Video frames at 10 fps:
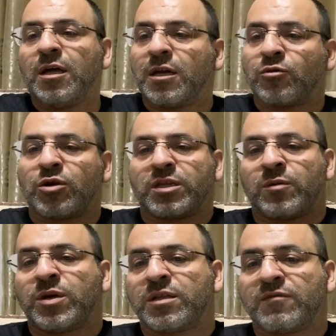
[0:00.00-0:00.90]
لو رحت
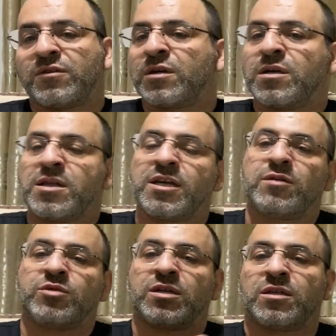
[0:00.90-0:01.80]
على بلاد افريقيه ثانيه
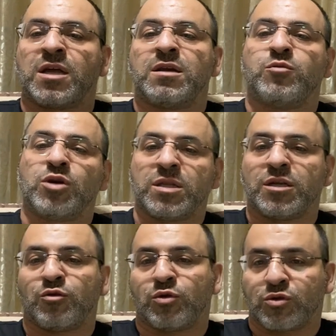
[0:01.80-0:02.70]
بدك تتعلم
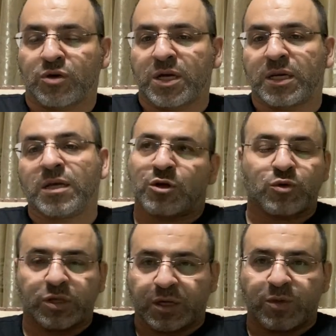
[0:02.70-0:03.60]
هولندي او برتغالي لو
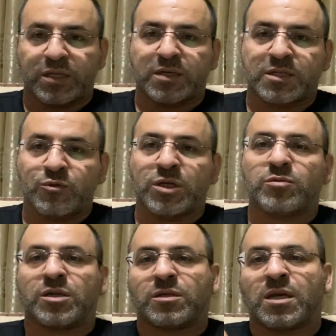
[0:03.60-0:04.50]
رحت على بلاد اسيويه
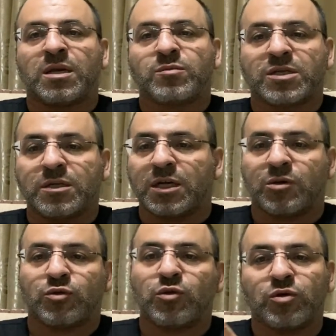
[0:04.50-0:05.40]
بدك تتعلم صيني
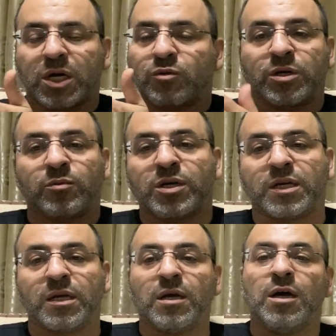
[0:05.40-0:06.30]
او كوري او ياباني